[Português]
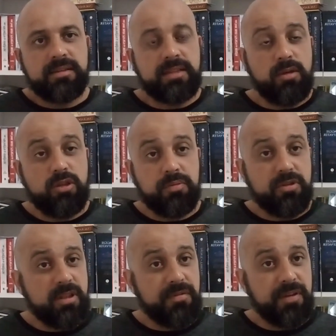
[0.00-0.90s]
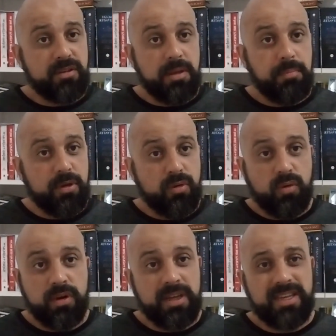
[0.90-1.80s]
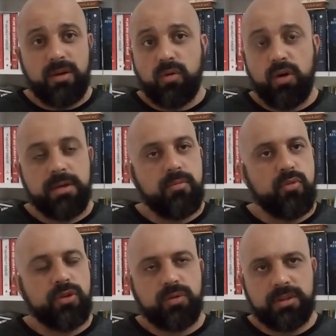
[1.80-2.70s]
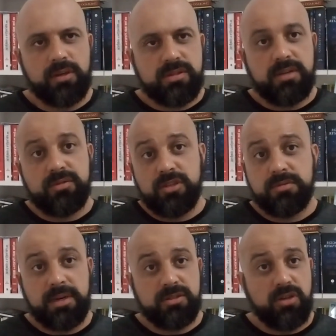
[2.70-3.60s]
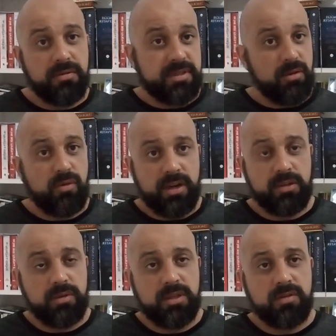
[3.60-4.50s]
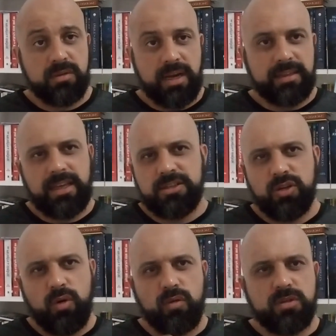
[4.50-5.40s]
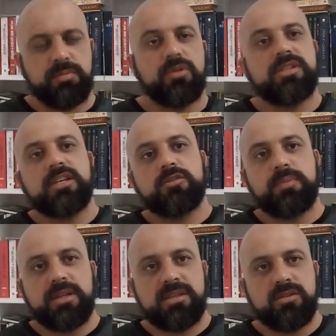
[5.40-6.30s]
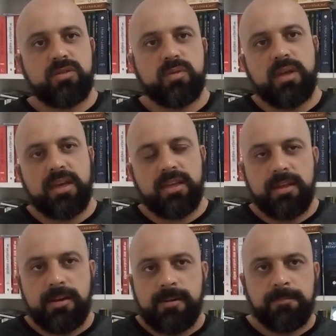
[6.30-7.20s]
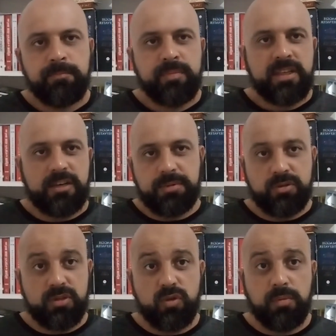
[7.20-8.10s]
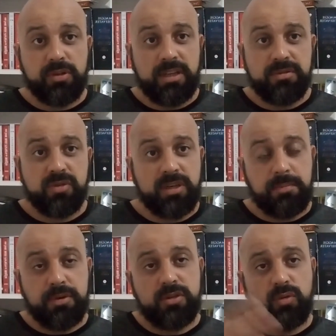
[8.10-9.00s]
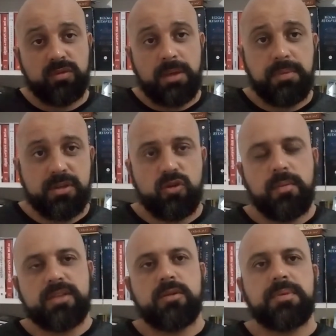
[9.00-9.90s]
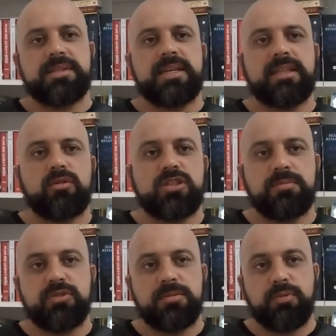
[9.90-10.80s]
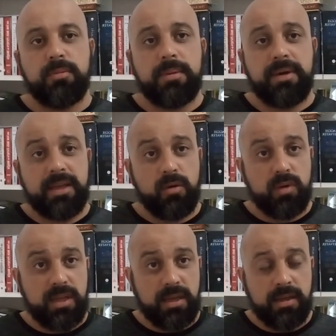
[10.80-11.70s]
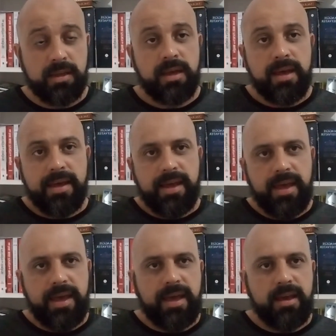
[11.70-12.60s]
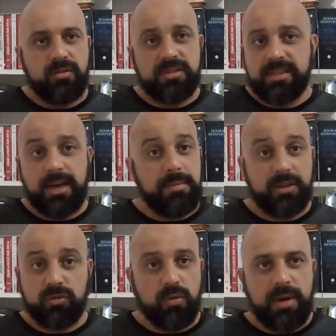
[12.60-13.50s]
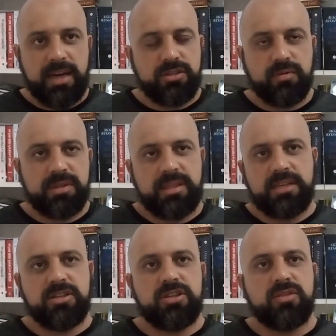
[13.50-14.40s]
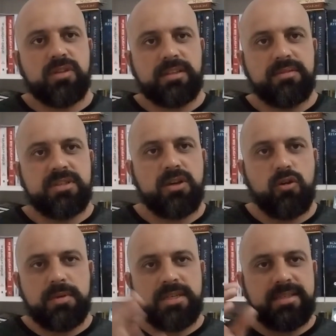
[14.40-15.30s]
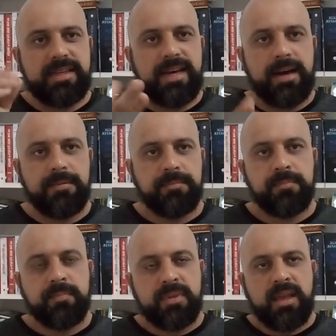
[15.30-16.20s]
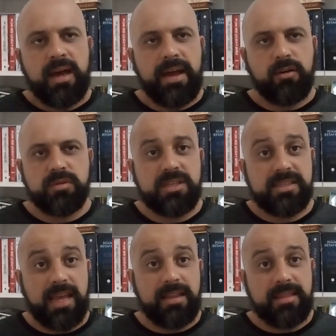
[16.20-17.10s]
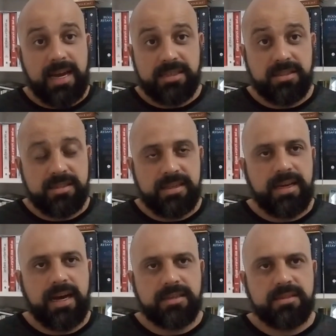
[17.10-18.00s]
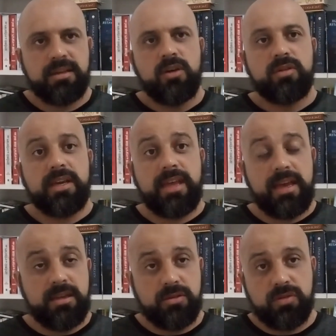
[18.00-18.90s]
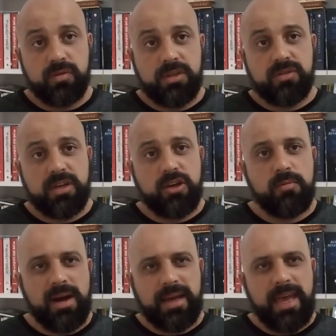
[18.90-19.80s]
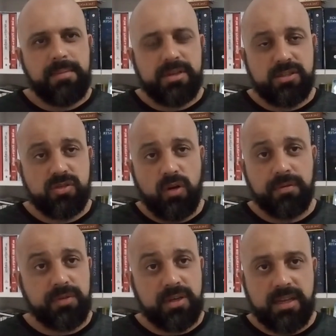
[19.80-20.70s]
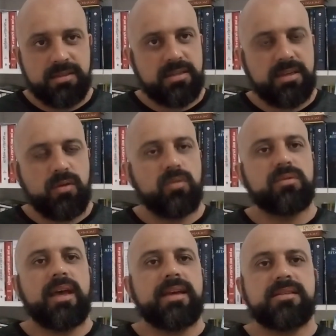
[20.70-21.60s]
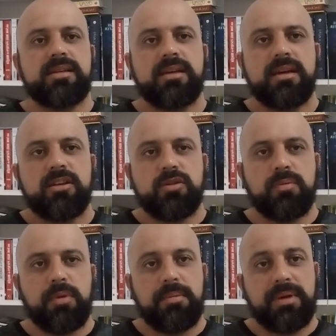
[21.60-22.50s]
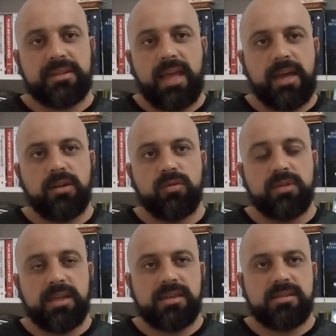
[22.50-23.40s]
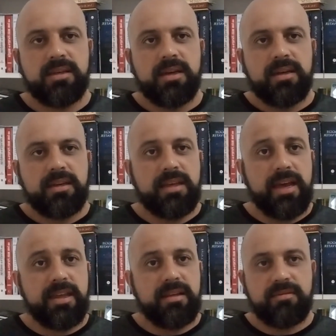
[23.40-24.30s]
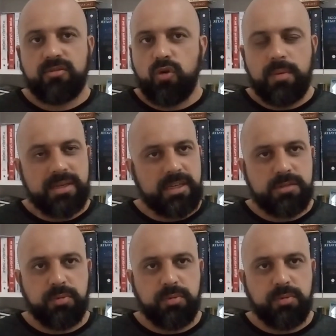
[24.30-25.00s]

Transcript: tem um tipo de defeito que pode ocorrer e que ocorre muito. Até nos televisores mais novos está ocorrendo isso, tá? Até gerou alguns processos para Samsung aí, que as pessoas compram o televisor, depois de algum tempo eles começam a apresentar o tipo de problema que é o quê? É o desligamento automático. Você está assistindo sua televisão, começa a desligar. Aí como se esquentasse, desligasse. O que, que é isso? Isso aí é uma quebra de software que às vezes acontece de um problema técnico deles, que aí começa a dar esse